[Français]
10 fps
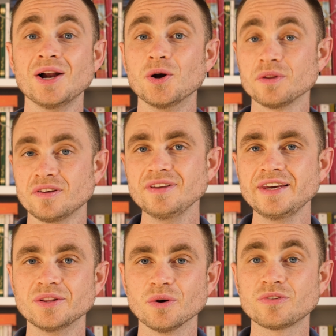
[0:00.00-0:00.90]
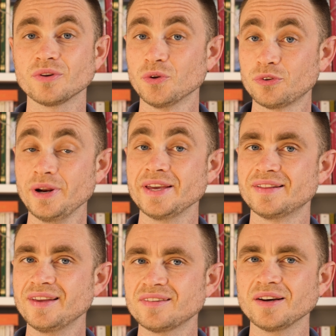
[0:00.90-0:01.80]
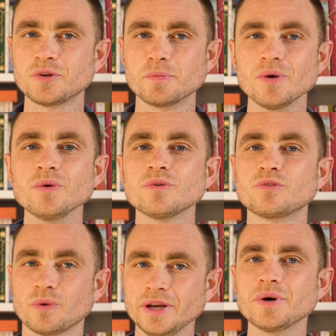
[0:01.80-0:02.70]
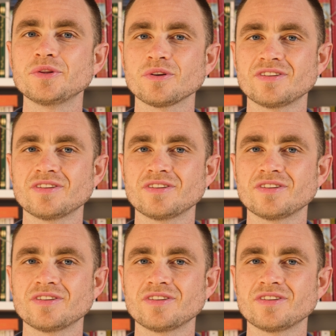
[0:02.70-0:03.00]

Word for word: lors des équinoxes, le Soleil est exactement sur l'équateur